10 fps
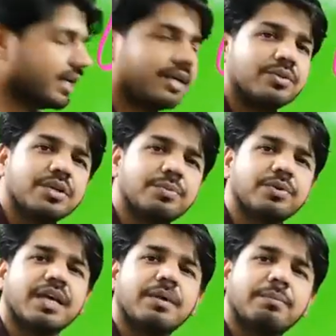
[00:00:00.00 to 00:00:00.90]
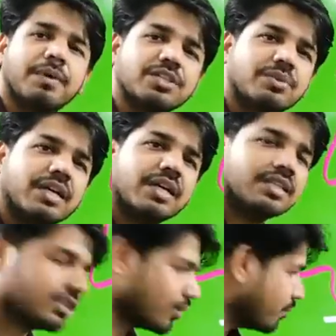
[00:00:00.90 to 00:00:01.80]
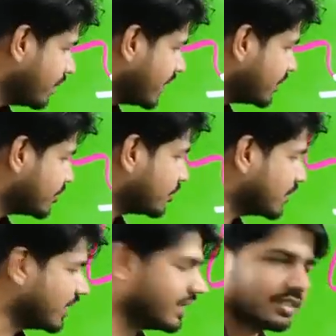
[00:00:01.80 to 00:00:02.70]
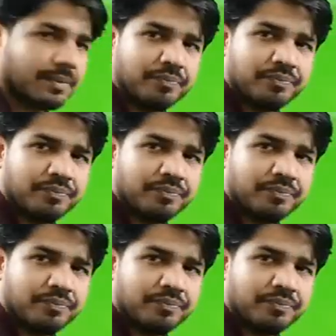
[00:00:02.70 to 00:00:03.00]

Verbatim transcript: है डूंगरपुर है बांसवाड़ा है सलुम्बर है चित्तौड़गढ़ नीचा